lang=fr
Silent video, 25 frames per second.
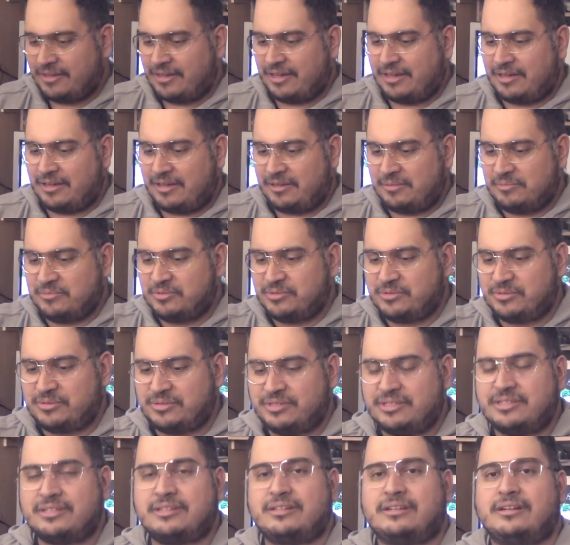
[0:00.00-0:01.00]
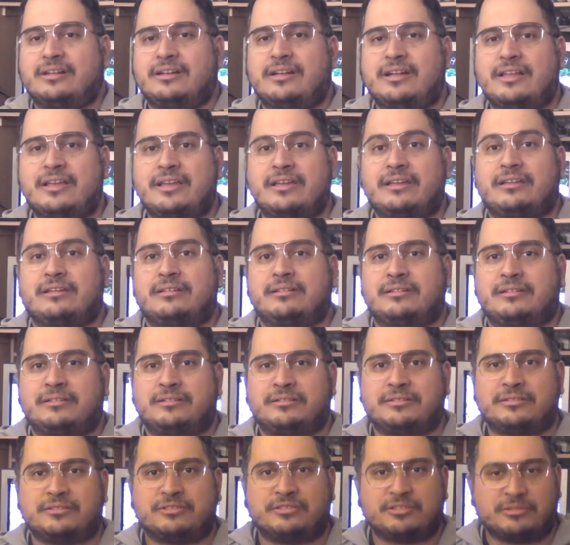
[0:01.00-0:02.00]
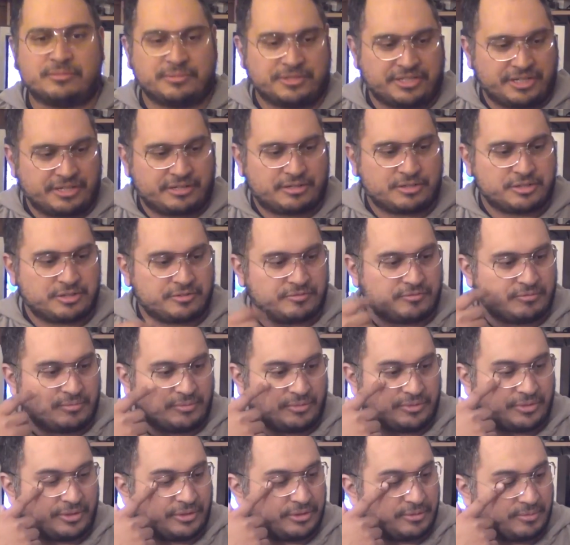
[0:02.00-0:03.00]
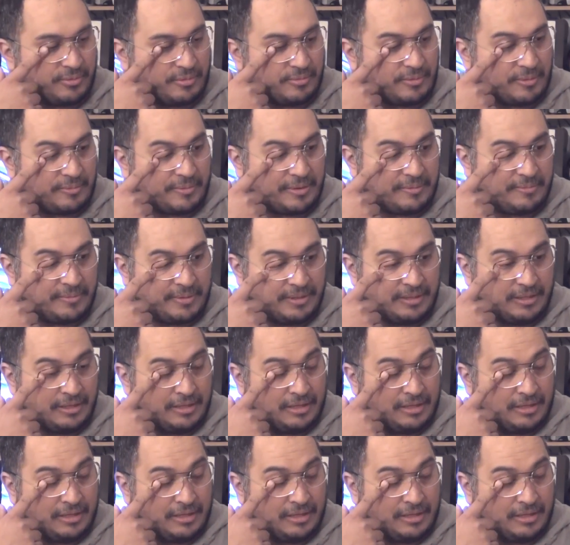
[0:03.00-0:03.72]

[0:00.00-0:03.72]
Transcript: à me donner les objets que je vous montre en ce moment même.